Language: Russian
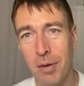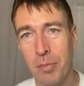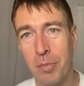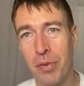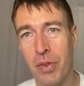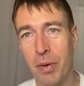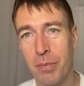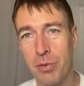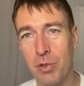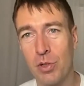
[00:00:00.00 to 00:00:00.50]

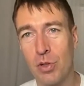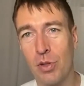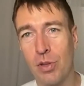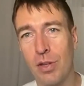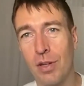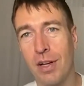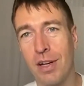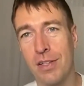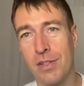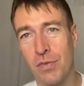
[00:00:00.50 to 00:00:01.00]
потому что
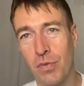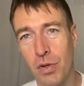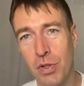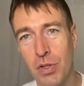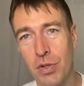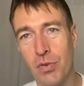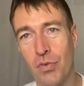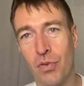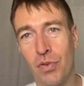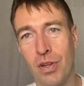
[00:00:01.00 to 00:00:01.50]
ты
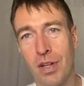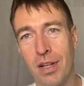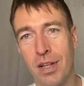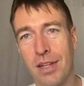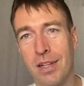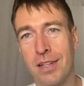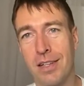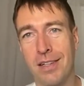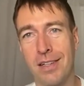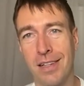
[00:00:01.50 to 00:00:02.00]
разводишь его на,
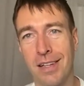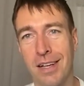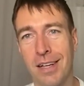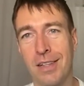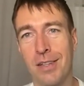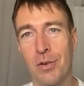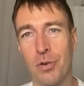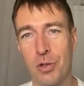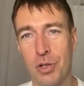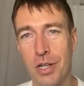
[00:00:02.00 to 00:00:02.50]
э,
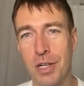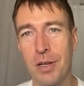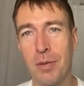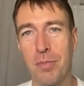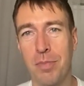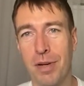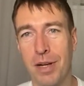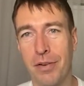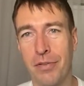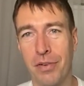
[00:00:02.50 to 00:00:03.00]
на нарушение
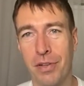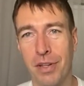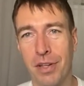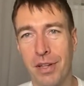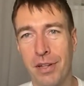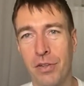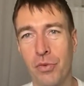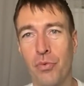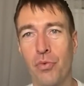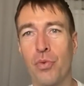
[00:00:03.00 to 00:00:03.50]
правил,
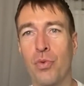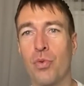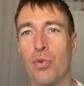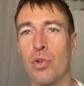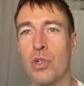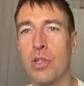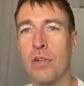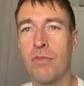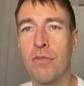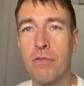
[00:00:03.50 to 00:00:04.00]

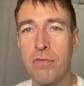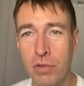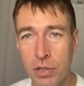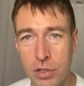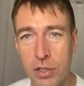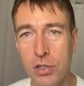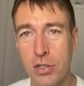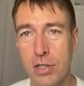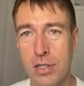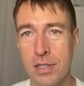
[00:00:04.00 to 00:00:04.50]
уже
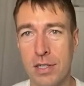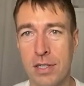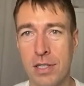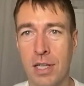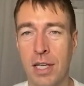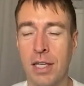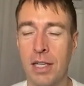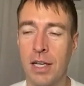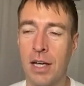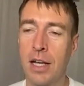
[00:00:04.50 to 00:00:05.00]
выводишь из
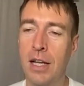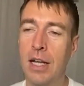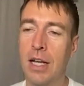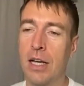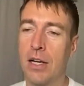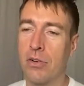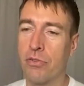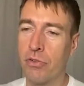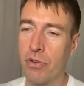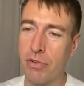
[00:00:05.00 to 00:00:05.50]
состояния
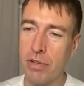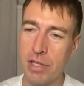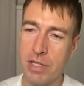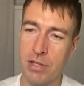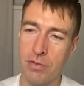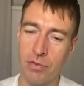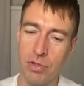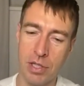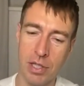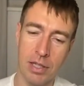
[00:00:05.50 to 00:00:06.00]

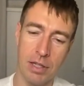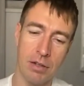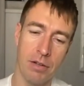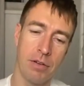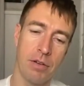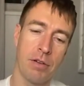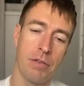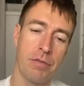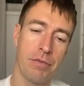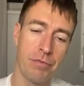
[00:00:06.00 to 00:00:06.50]
равновесия. Ведь
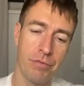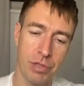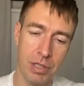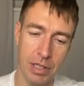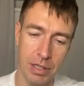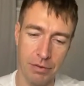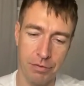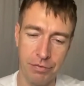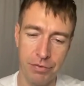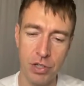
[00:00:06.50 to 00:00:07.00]
это, вот
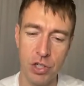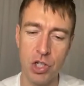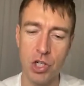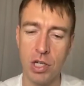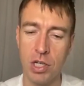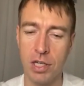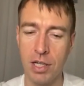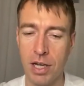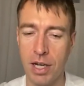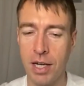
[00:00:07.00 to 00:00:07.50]
эта
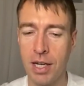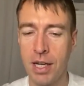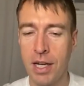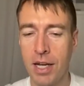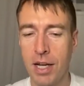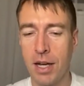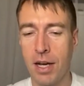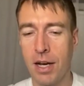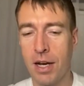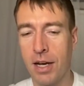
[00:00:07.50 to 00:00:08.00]
фишка, да,
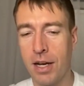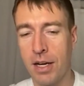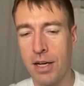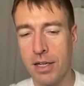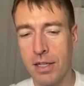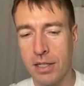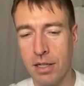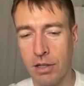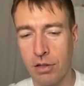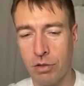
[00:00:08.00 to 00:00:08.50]

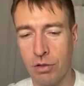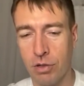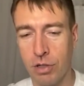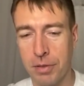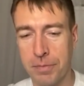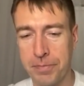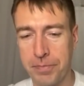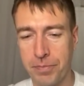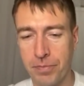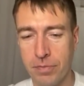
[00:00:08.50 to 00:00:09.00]
а,
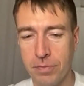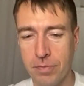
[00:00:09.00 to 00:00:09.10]
которая